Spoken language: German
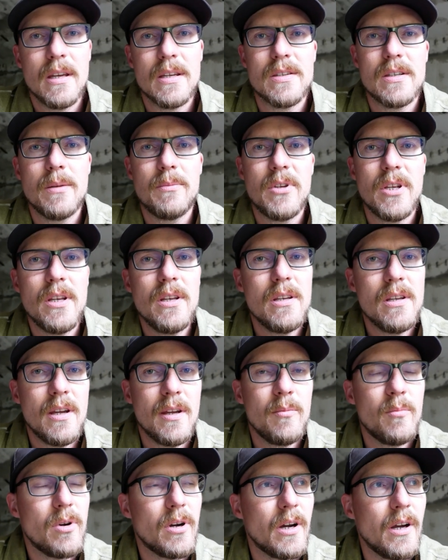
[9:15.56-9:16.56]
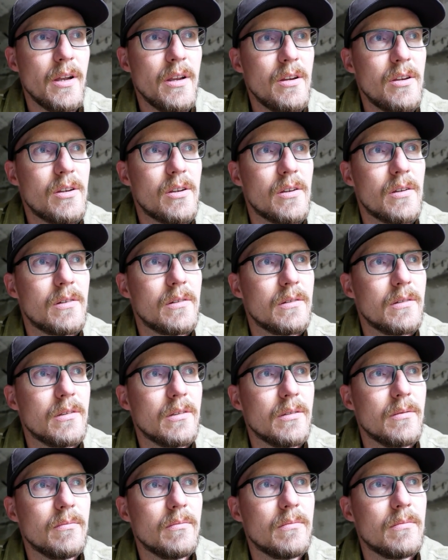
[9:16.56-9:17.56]
Es gibt hinten einen Bereich,
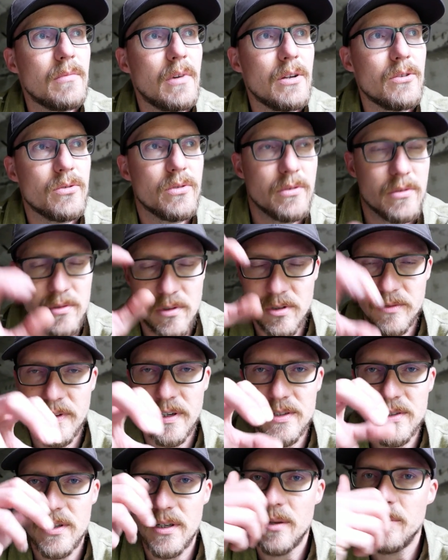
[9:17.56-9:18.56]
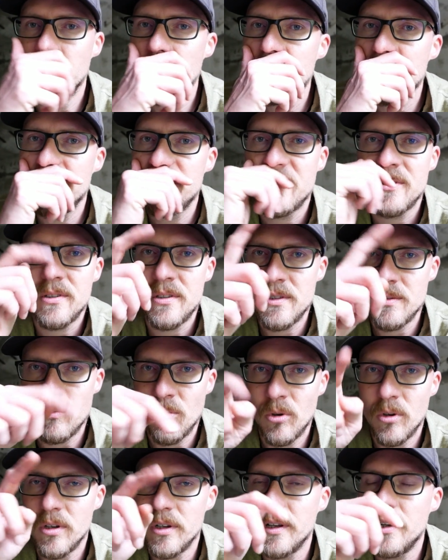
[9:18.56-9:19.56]
ähm, also quasi in der Mitte von diesem
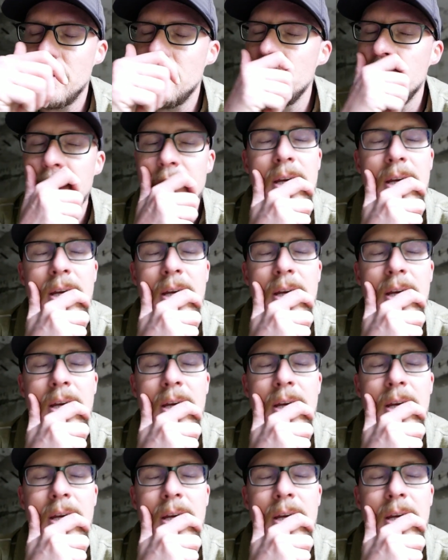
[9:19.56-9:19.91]
Rondell,